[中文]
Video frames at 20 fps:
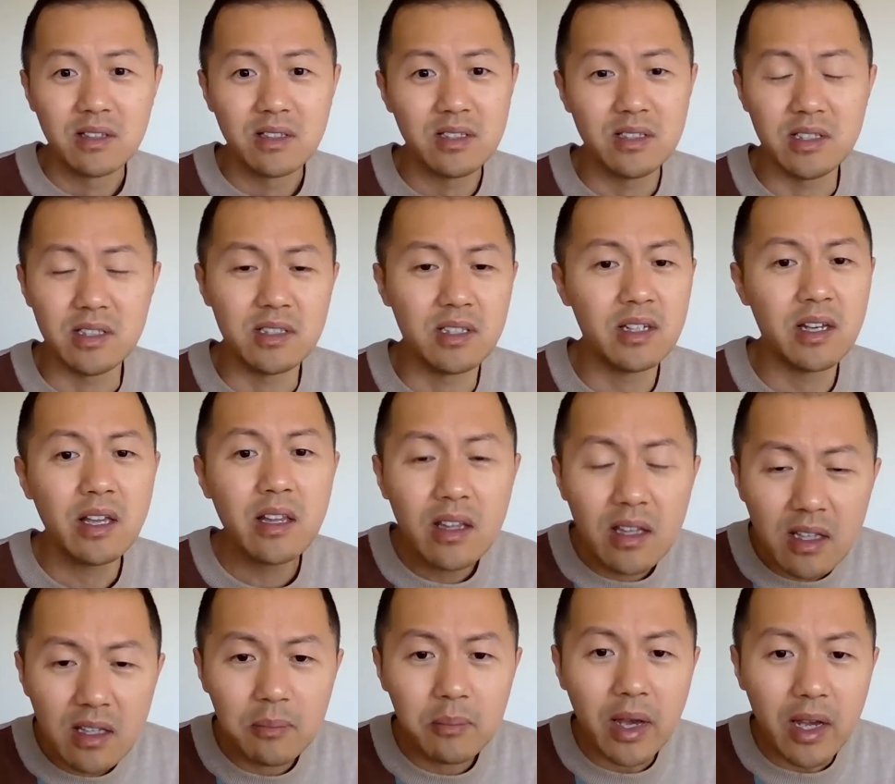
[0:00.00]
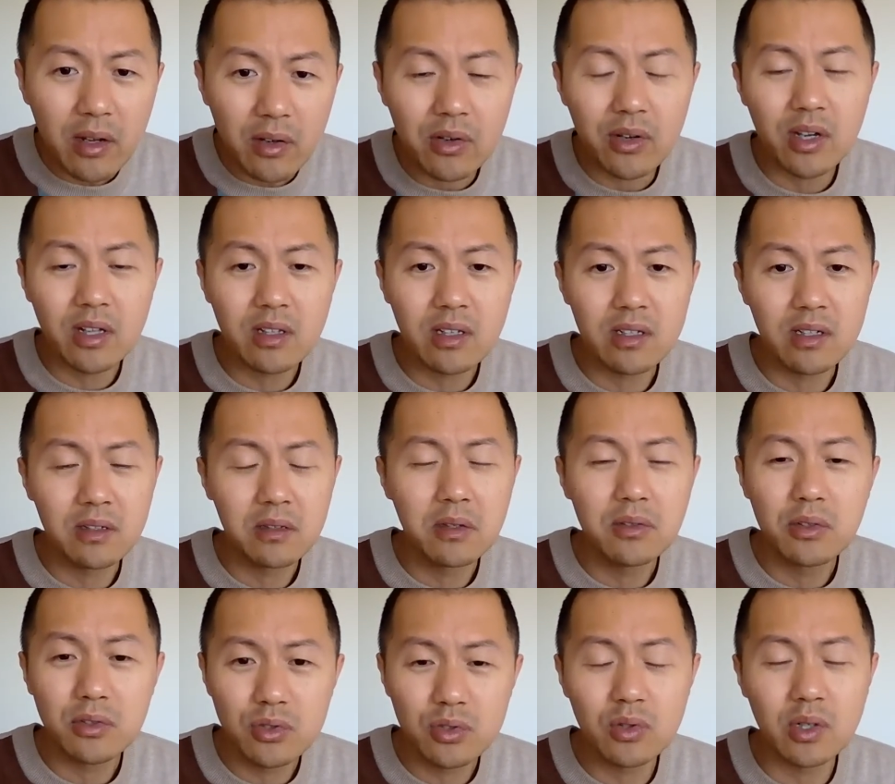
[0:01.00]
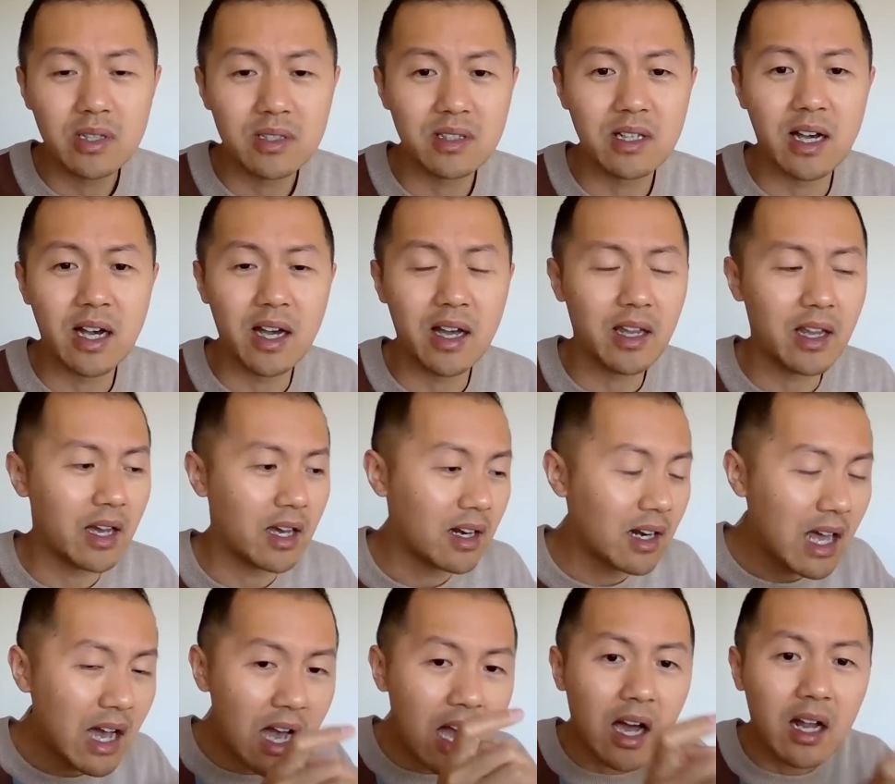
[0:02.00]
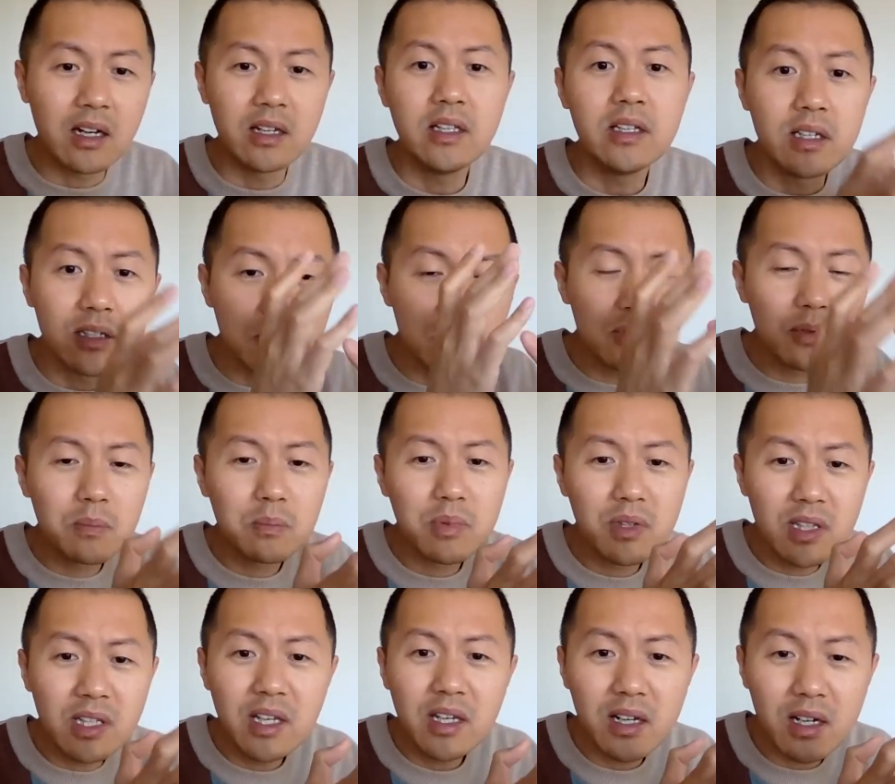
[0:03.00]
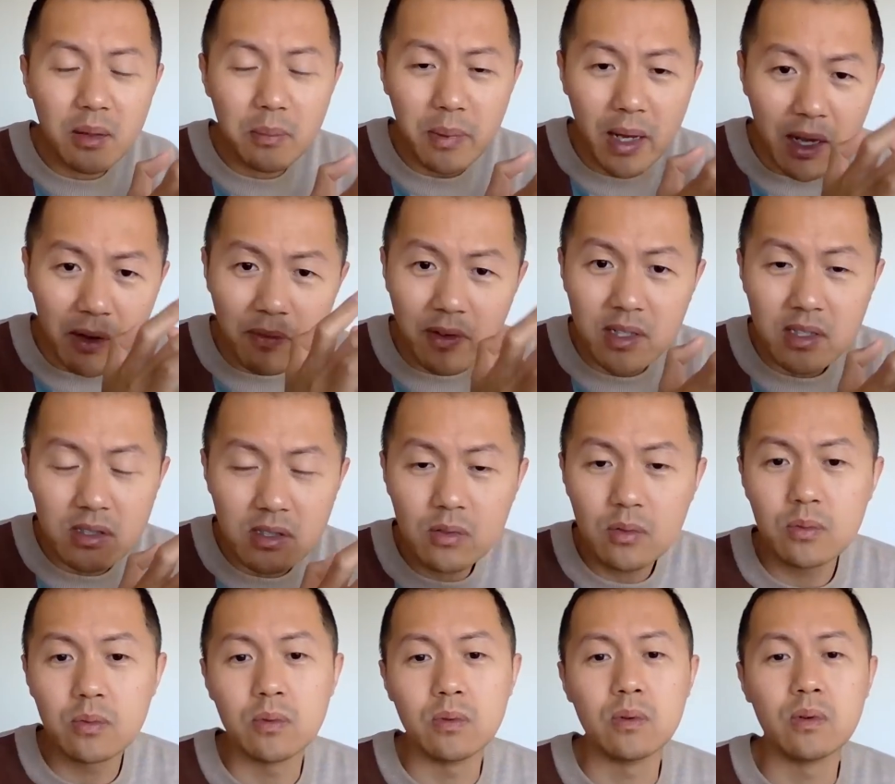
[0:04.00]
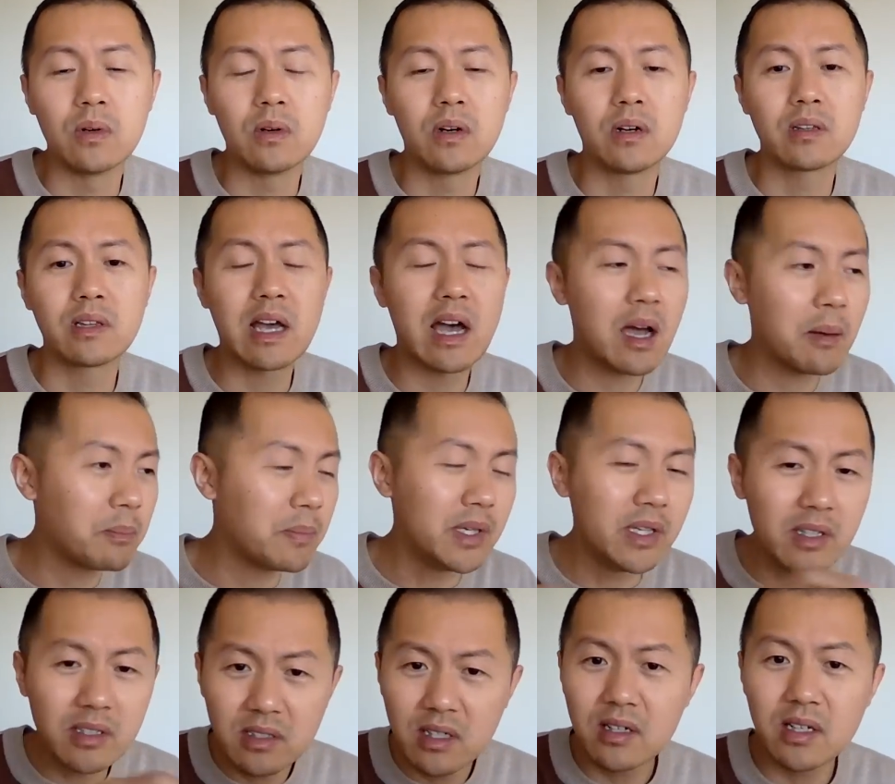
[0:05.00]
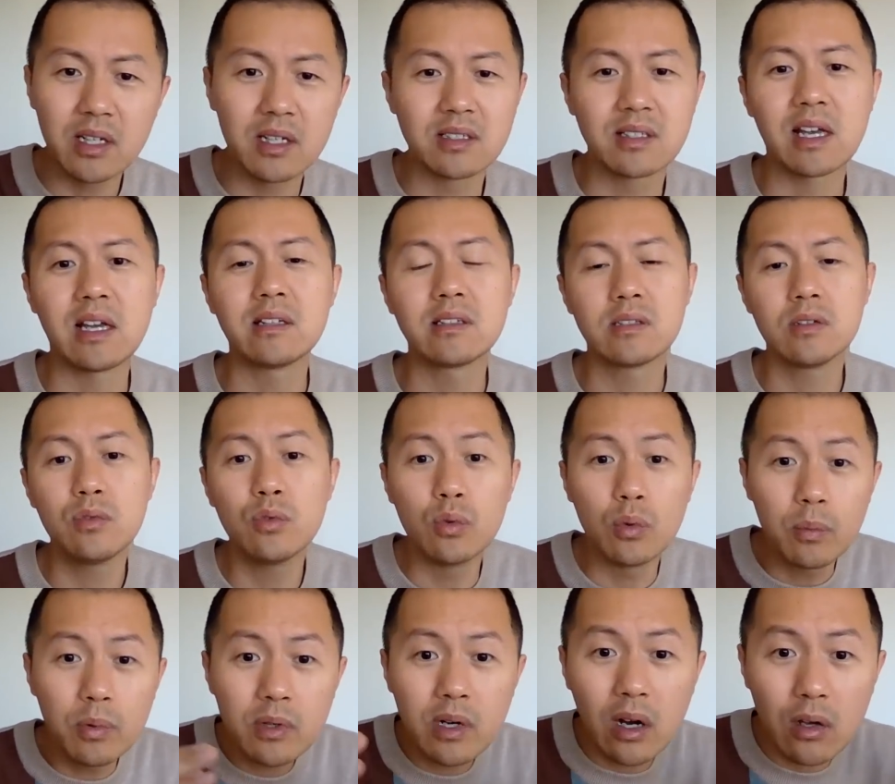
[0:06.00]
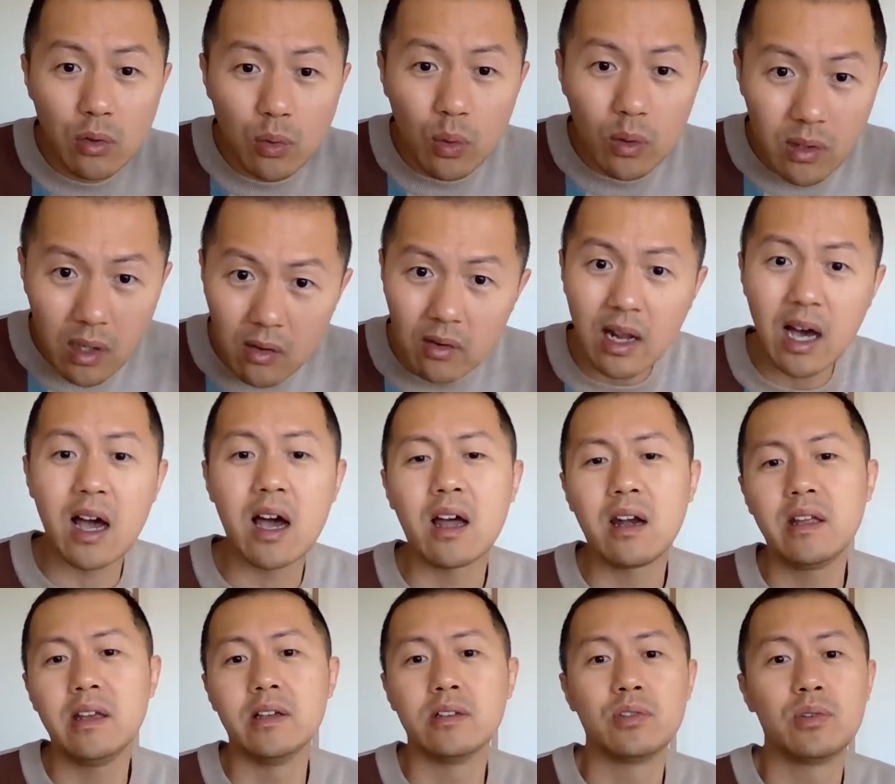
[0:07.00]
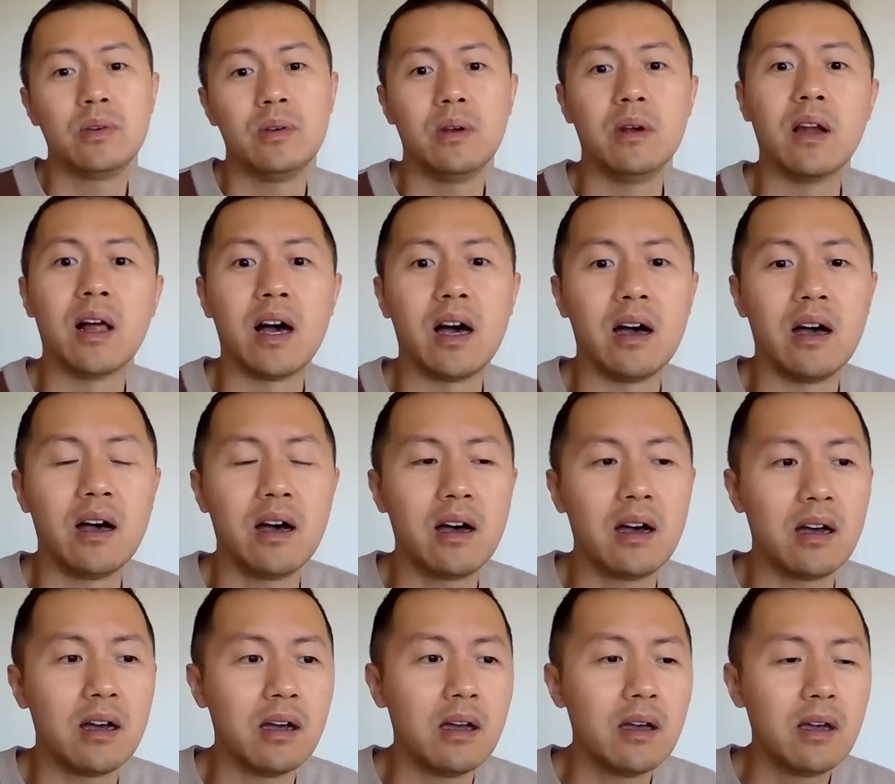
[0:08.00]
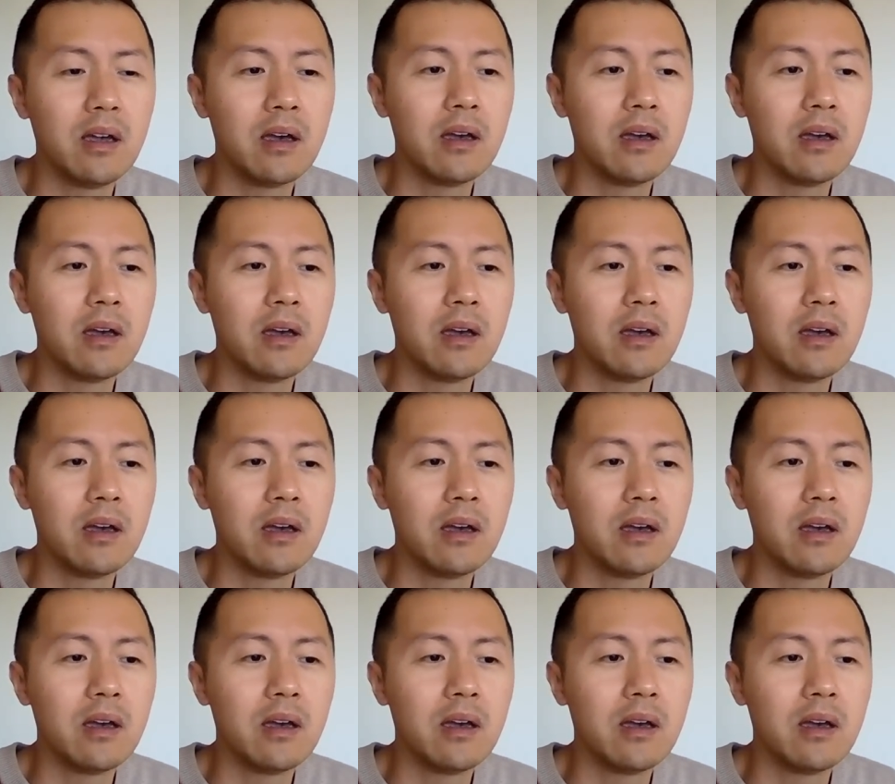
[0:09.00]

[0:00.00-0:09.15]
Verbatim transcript: 几千亿美元的顺差呀，那里跌了百分之五，那比这里三十五不知道多到哪里去了啊！